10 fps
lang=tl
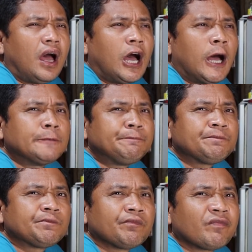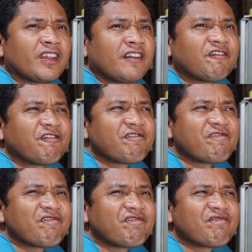Um,
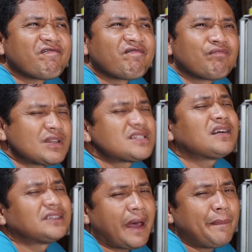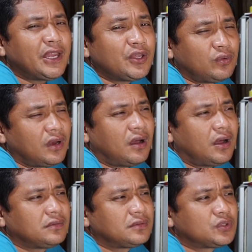basta ang dami ninyong
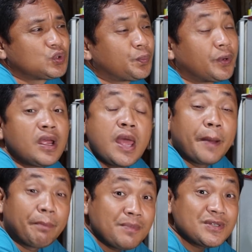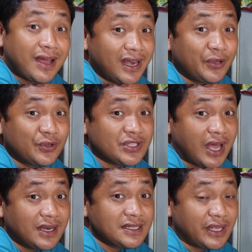lahat. Super. Ma'am Sally
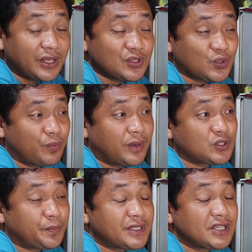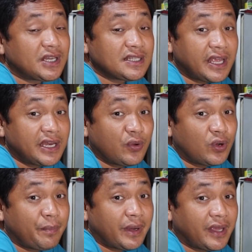Gonzales, thank you so much. So, pasensya na sa hindi ko
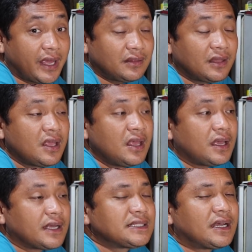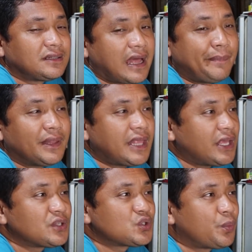nabanggit kasi ang dami.
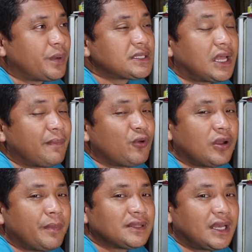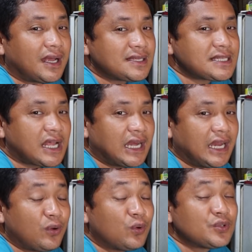Thank you so much. Alam ko naman talaga sa
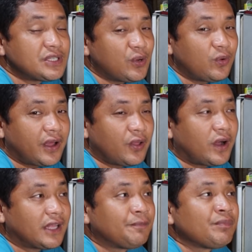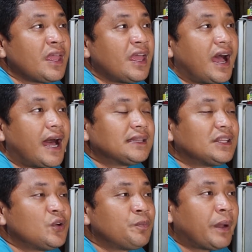sarili ko kung sino kayo. At, at
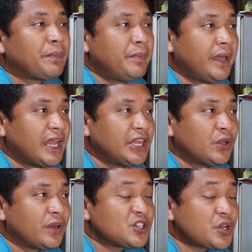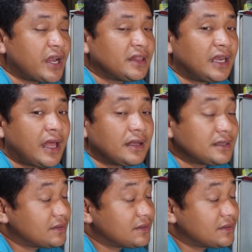yung pagbibigay ninyo ng charity na,